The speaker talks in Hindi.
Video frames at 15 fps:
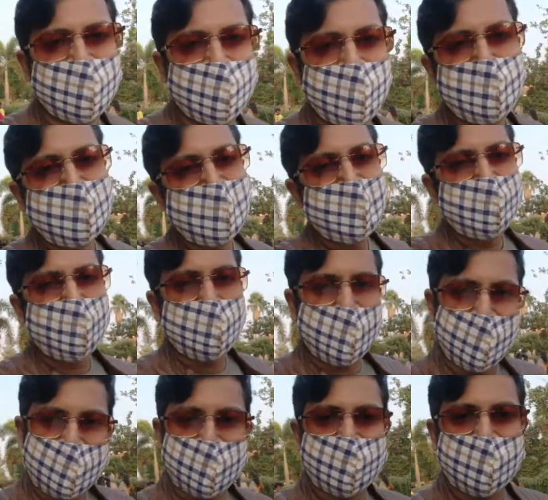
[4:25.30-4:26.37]
के लिए तो
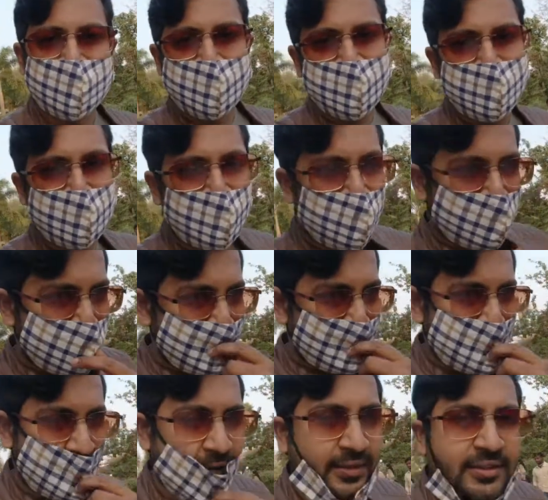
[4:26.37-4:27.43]
टिकट हमने ले लिया और
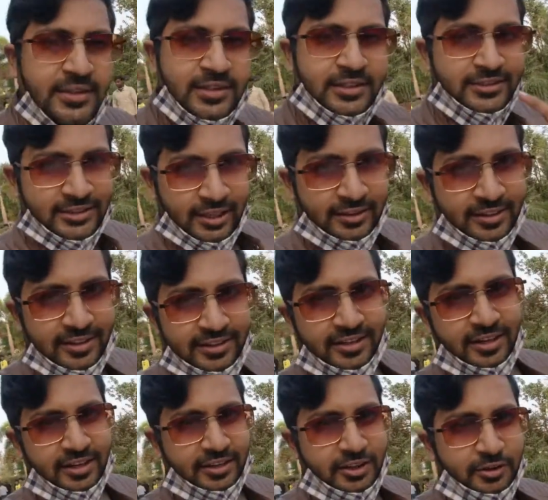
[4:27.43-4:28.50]
चलते अंदर की